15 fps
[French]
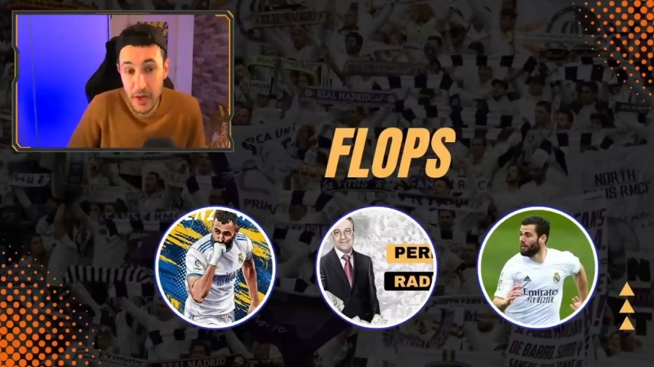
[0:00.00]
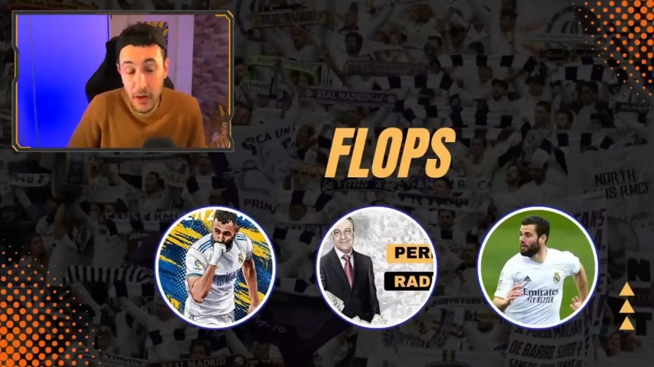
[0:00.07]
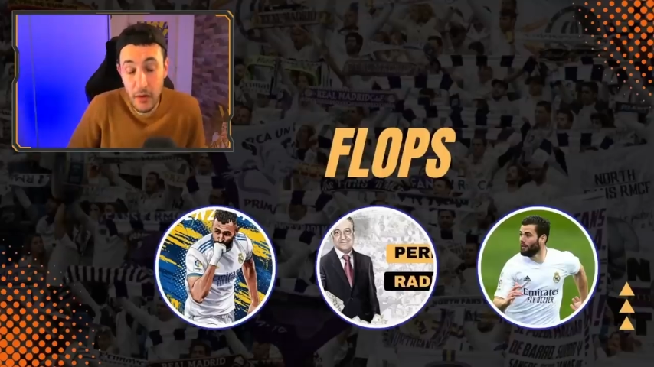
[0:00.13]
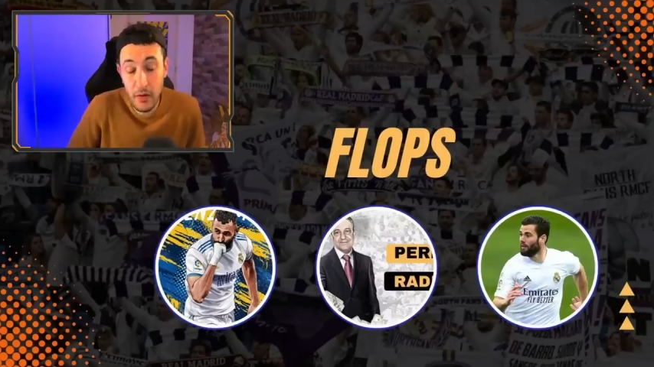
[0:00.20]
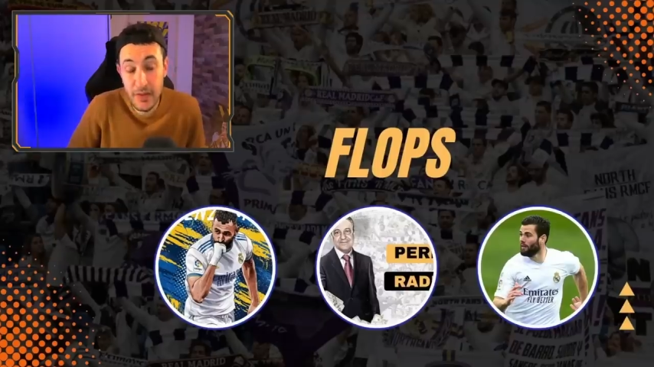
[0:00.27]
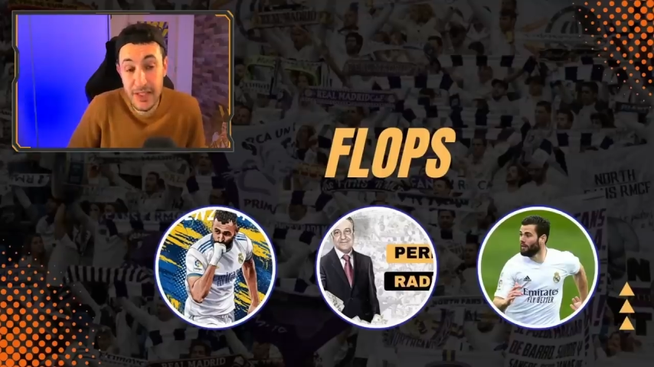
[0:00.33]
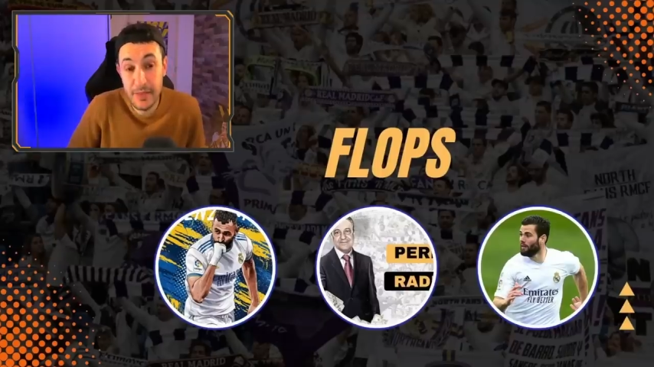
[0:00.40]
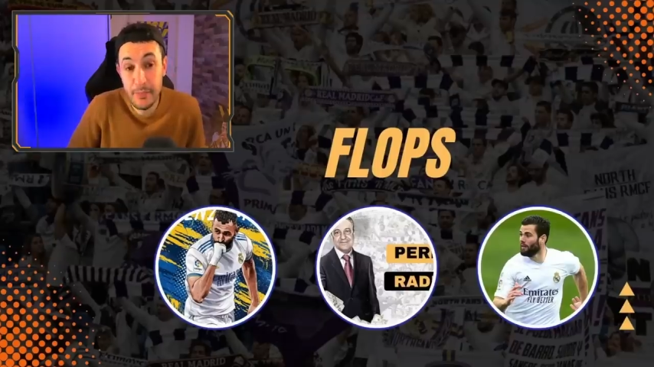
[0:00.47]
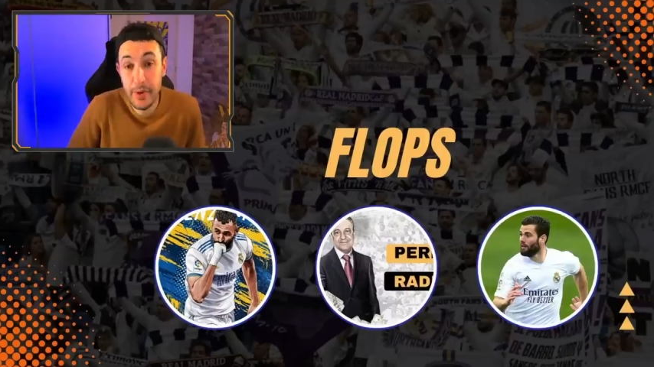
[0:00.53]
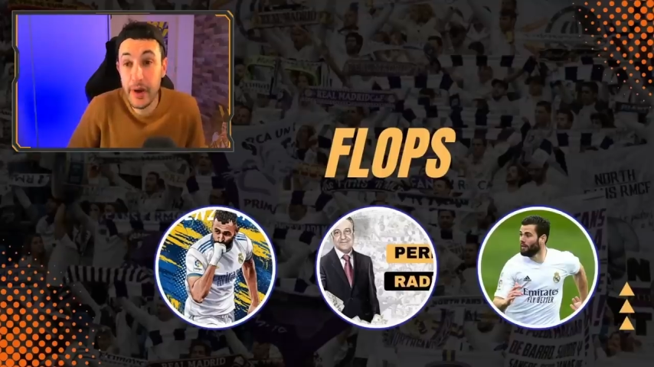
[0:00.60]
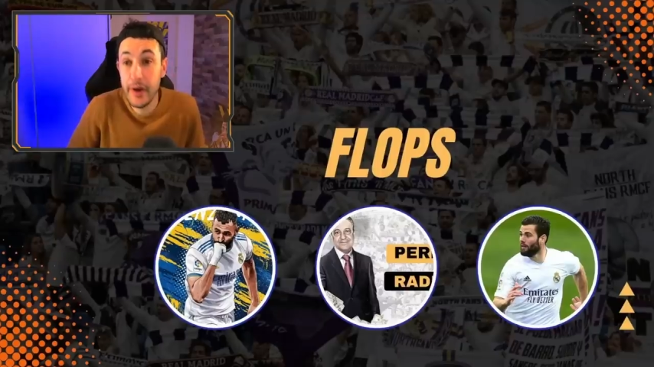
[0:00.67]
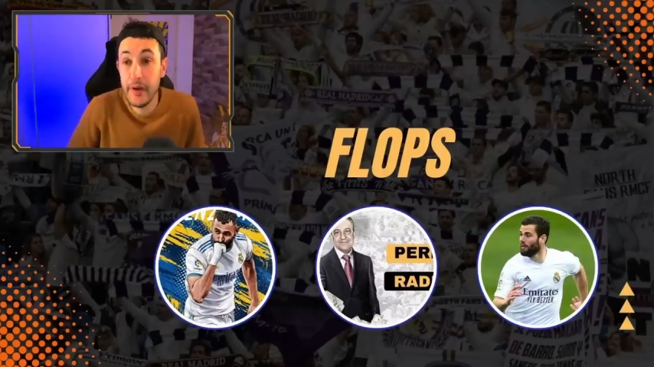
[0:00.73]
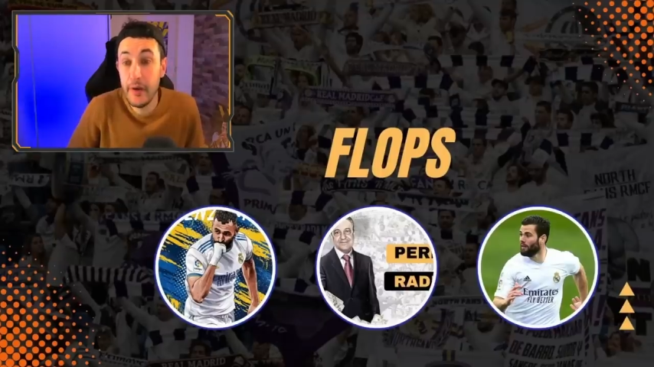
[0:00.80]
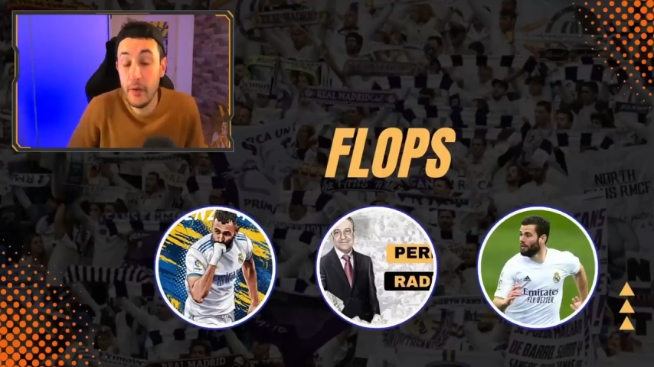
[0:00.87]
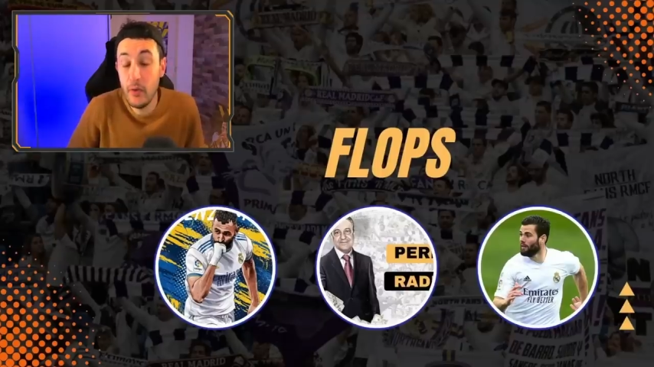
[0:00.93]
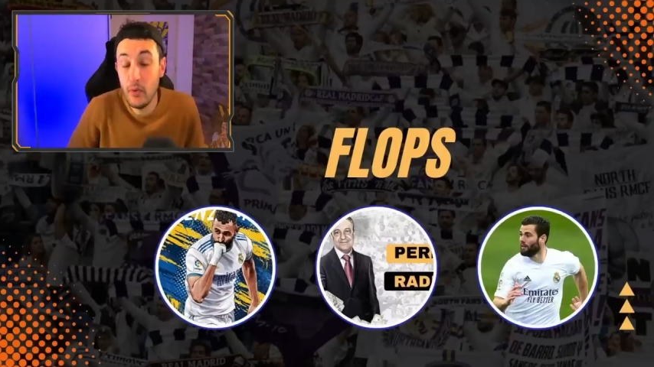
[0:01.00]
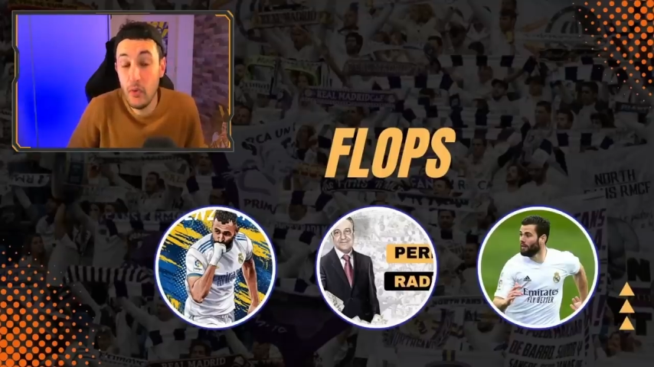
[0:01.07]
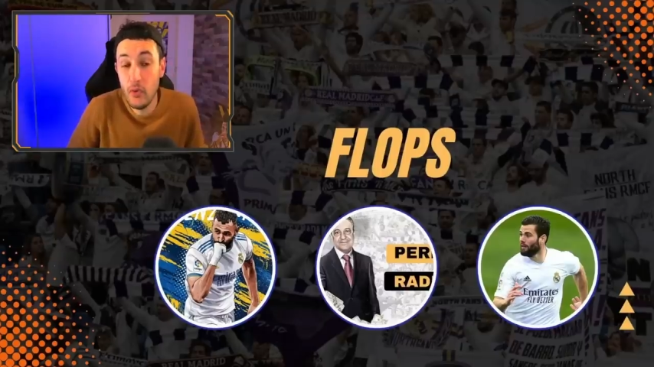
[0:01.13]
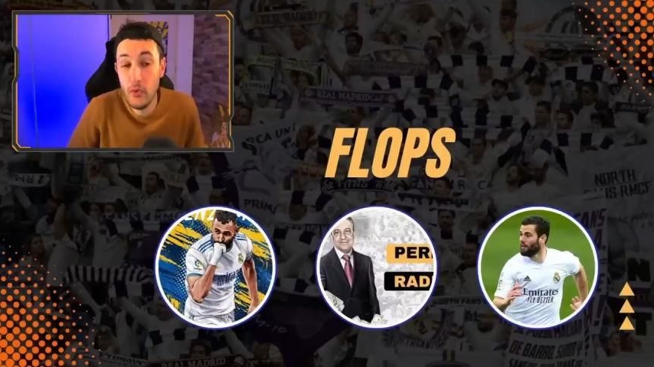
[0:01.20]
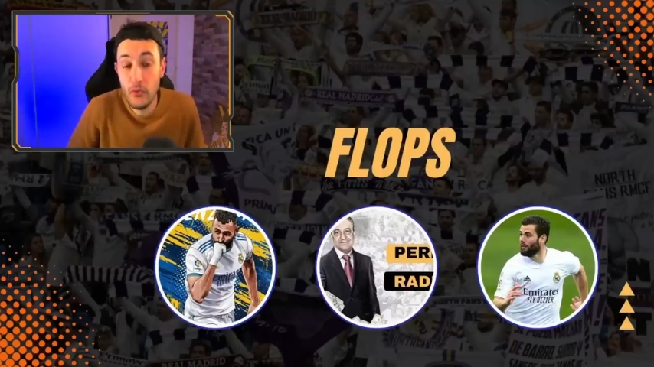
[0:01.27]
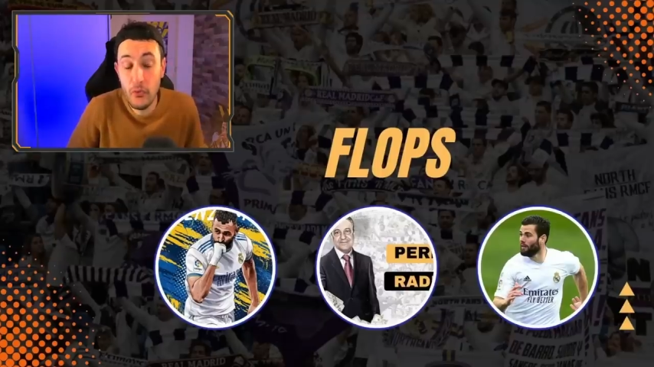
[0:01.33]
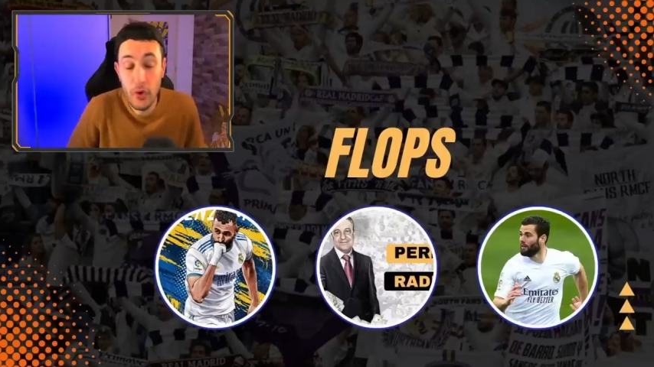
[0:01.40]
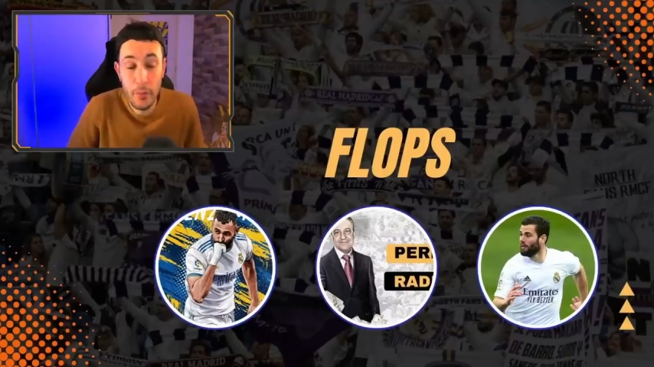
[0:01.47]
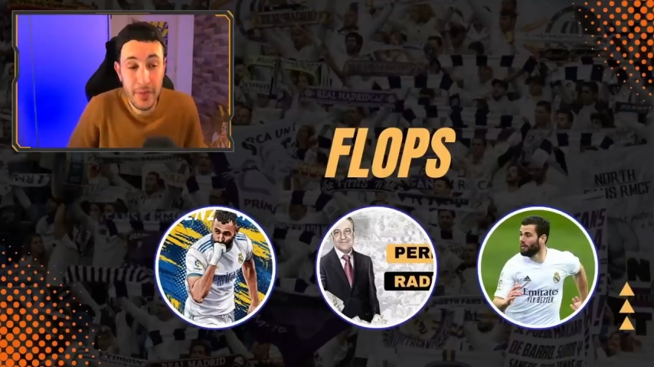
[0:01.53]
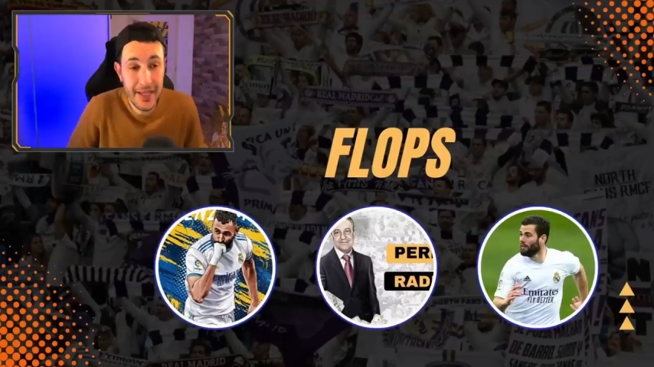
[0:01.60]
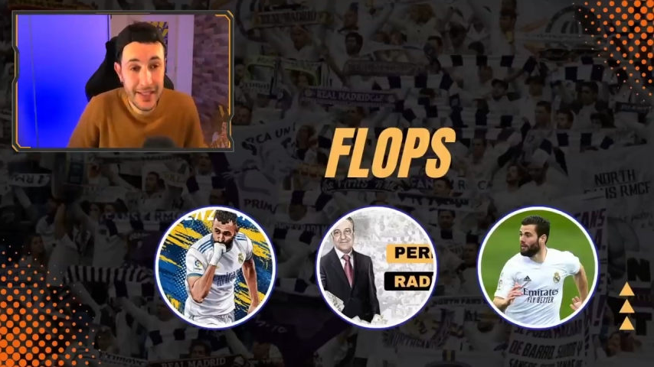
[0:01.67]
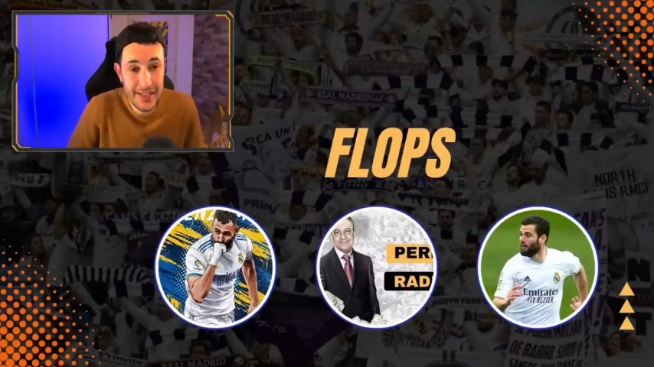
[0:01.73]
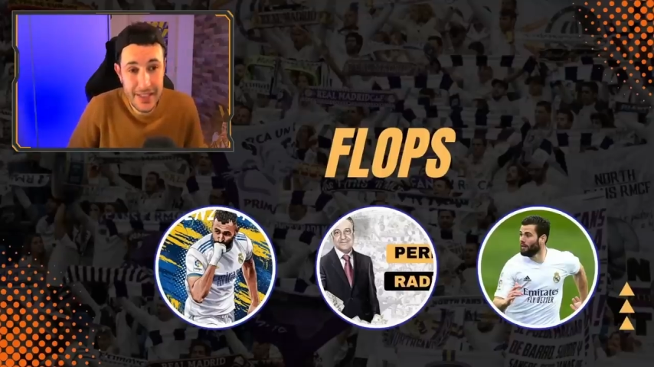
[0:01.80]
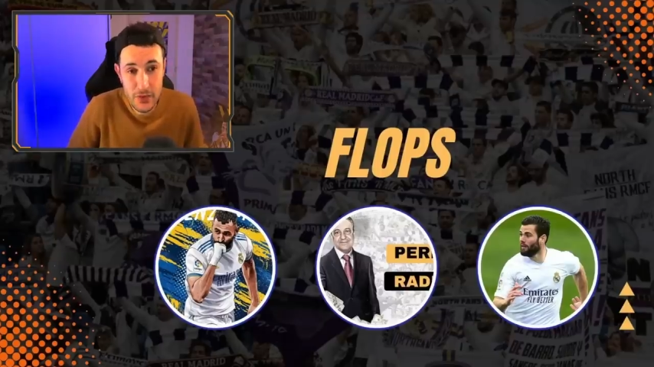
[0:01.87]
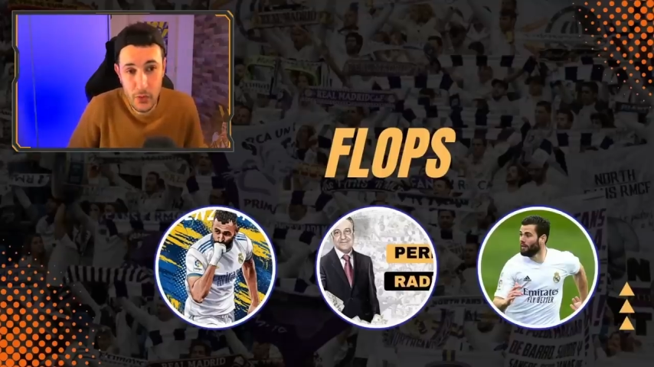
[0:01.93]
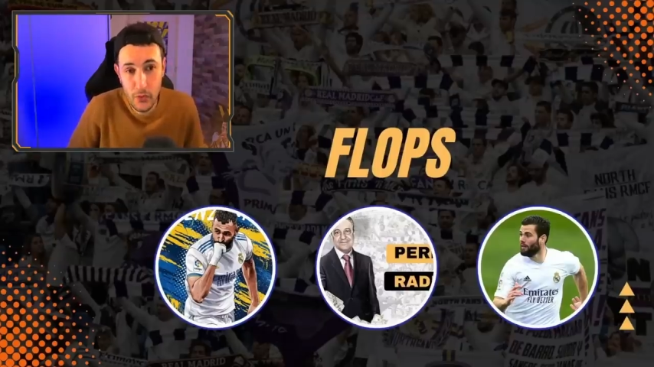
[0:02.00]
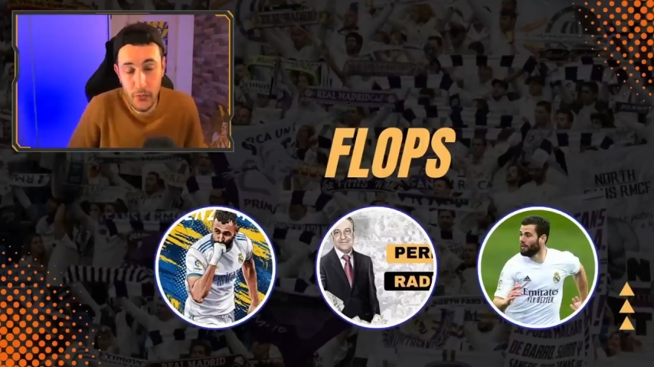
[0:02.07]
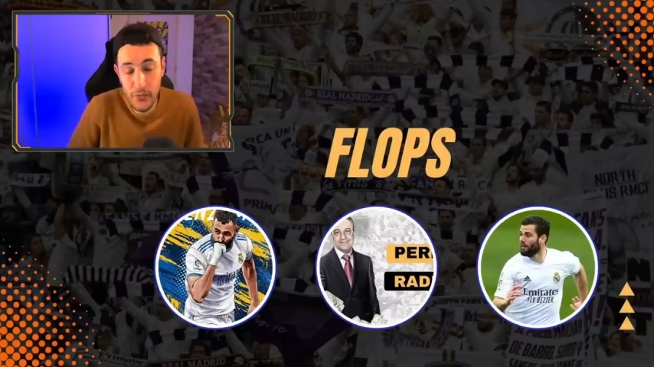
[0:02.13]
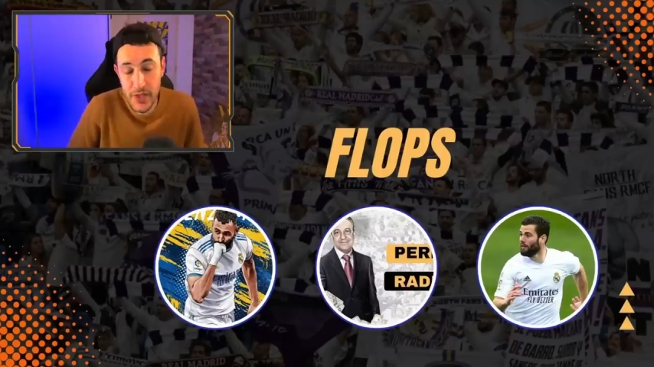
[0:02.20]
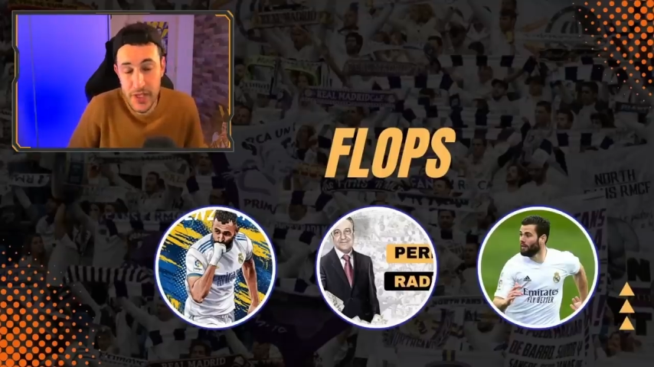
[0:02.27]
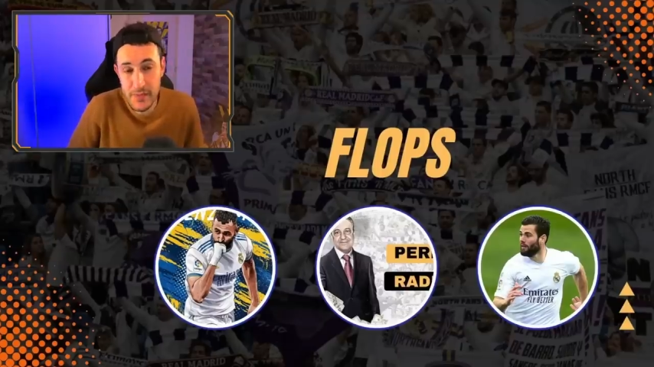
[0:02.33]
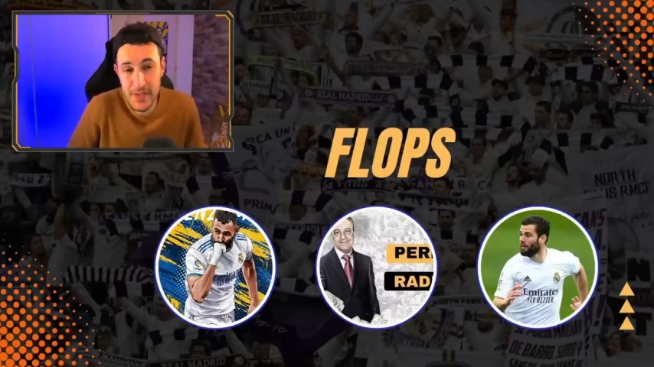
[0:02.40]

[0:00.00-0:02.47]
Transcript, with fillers: Alors c'est pas euh, le flop catastrophique,